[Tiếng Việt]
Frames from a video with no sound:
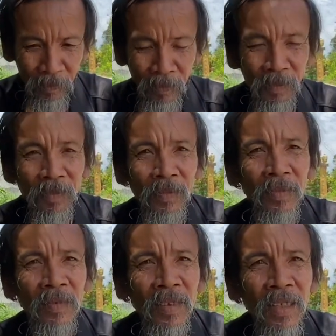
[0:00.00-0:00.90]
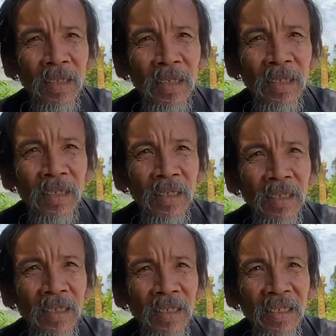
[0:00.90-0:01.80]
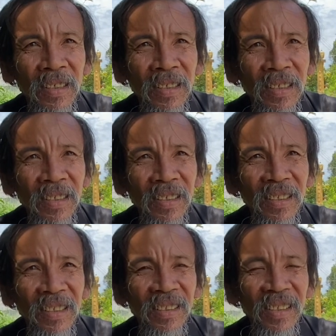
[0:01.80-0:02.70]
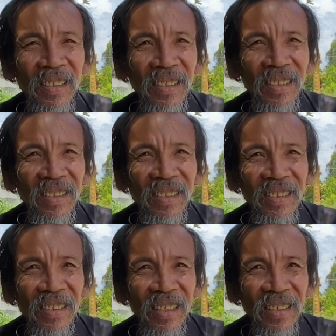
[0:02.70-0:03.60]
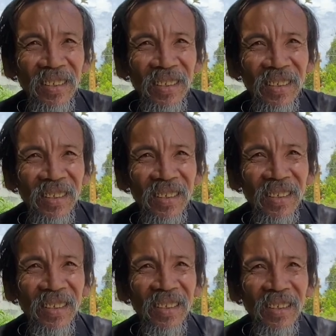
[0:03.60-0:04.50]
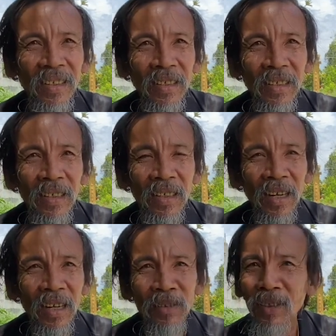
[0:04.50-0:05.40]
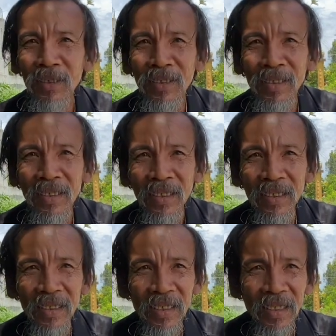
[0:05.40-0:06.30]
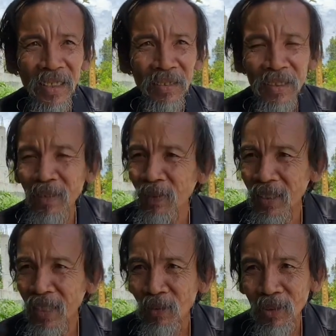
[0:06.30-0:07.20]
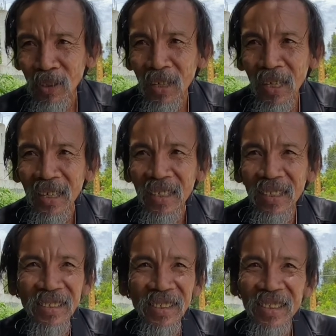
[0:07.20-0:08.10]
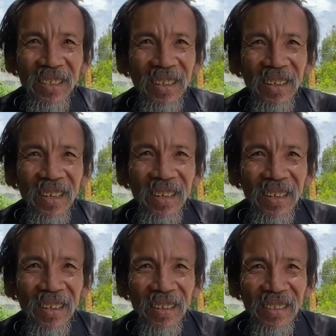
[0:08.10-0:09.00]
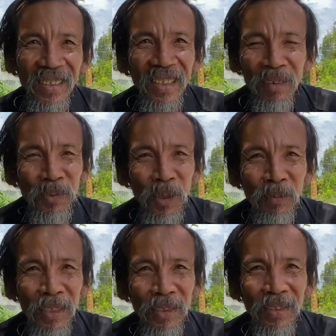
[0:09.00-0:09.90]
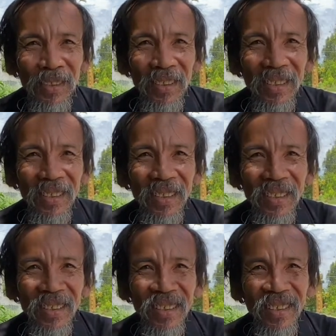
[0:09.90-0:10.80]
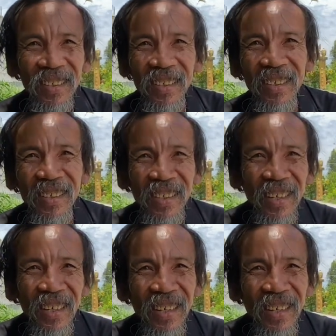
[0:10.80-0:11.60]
đói quá rồi ghé vô nhà xin đại người ta hả xin người ta không cho có khi nào người ta la chú không không đâu không người ta người ta cũng cho à xin yeah. Dạ. cho à đừng cấm chọn ta thôi yeah. Dạ. yeah. À.